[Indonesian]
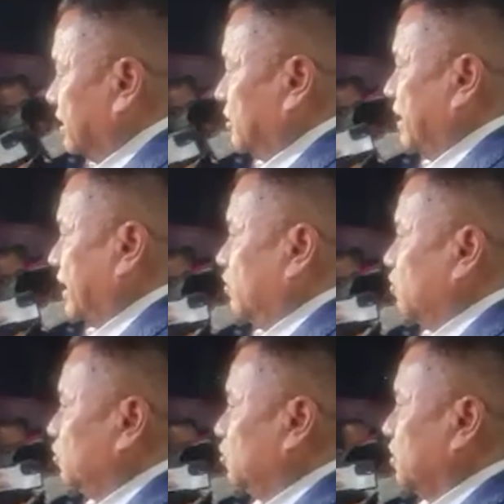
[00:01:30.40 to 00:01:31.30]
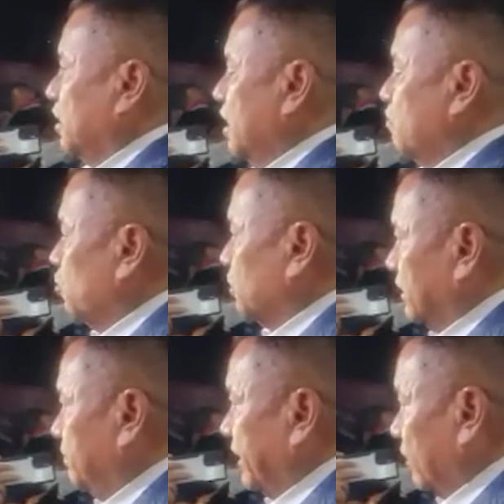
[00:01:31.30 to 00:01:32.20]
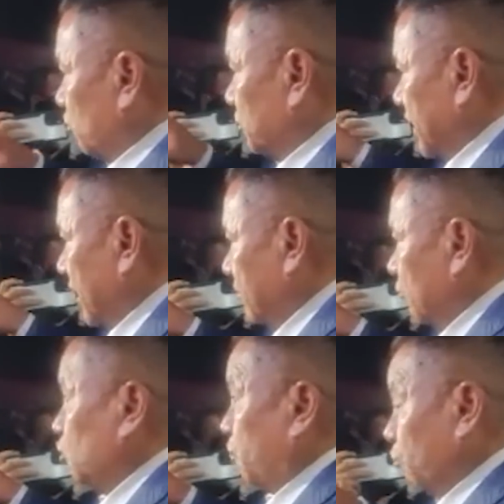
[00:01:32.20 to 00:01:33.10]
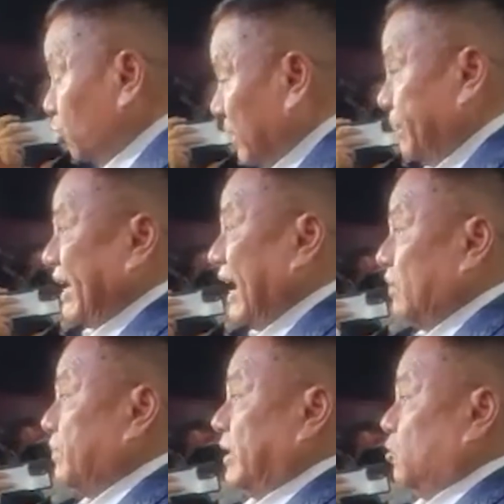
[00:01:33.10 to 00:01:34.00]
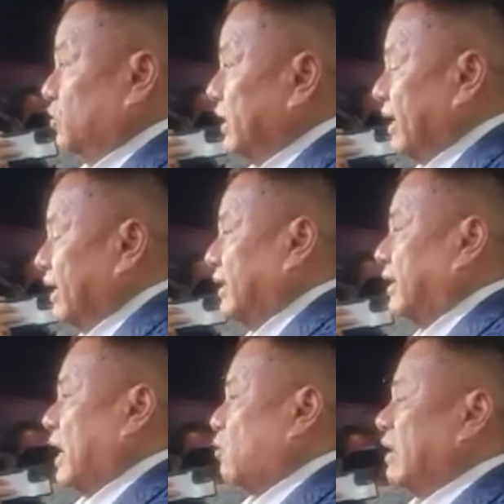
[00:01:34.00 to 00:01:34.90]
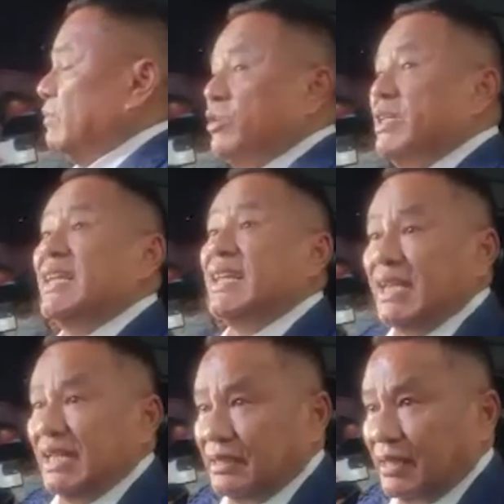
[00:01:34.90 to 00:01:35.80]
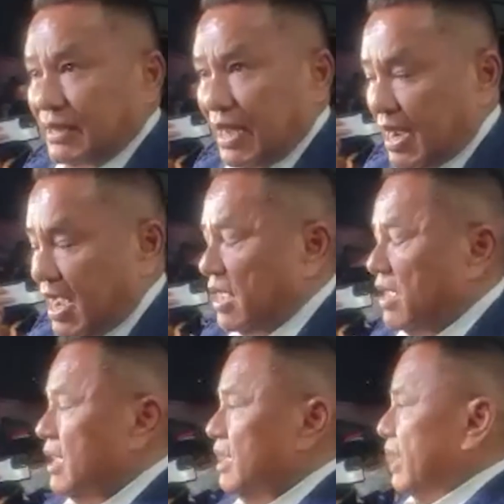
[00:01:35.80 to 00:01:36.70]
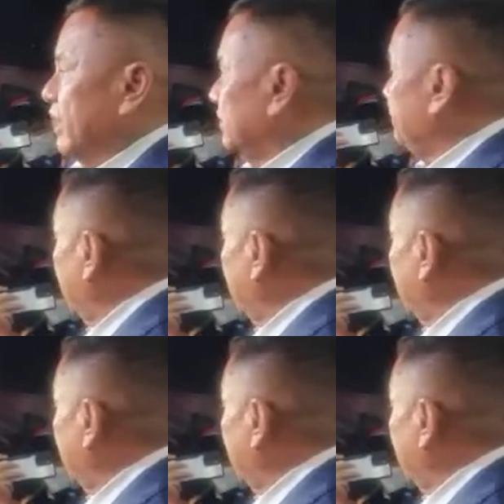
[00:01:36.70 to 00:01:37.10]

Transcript: sebagai untuk bukti berikutnya untuk bukti perkara berikutnya karena terdakwa kan mau diadili tersangka ada 9